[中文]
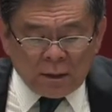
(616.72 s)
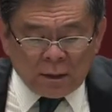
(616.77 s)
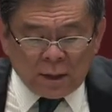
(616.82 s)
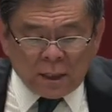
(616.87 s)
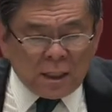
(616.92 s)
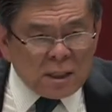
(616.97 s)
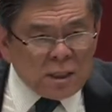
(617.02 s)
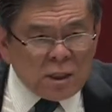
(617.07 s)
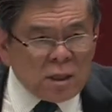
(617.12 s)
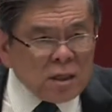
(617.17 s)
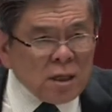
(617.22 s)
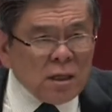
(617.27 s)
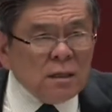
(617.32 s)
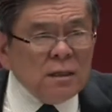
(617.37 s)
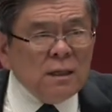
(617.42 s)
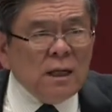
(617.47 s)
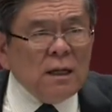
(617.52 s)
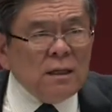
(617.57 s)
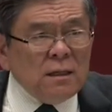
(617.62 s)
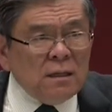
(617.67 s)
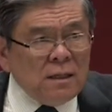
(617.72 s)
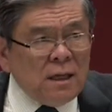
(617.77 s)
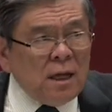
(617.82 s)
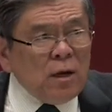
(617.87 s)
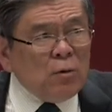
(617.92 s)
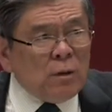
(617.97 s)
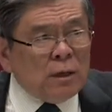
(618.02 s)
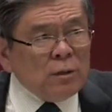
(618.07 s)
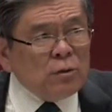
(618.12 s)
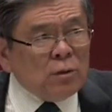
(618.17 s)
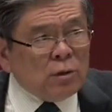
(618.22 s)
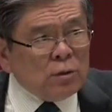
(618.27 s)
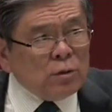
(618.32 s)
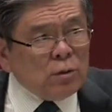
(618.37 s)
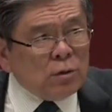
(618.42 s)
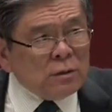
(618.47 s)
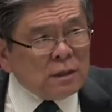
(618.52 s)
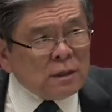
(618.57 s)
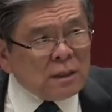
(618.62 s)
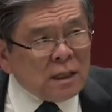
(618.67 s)
这一切，耶耶和华所
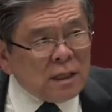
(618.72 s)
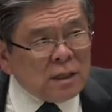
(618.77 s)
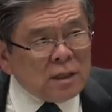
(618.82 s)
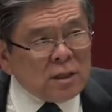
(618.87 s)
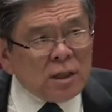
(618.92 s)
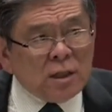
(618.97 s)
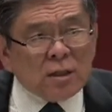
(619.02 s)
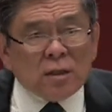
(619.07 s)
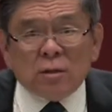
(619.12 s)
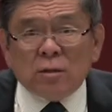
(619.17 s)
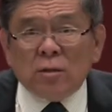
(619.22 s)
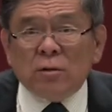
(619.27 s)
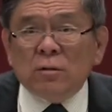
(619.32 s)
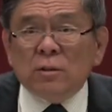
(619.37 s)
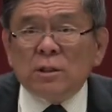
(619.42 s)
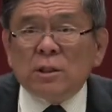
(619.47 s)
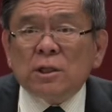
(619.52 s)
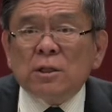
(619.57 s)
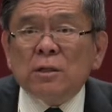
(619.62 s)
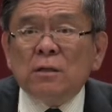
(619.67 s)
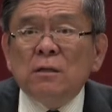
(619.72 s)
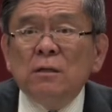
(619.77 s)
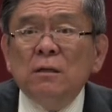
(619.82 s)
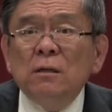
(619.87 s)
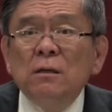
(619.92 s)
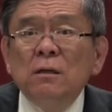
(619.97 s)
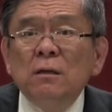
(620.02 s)
做的这一切的统治，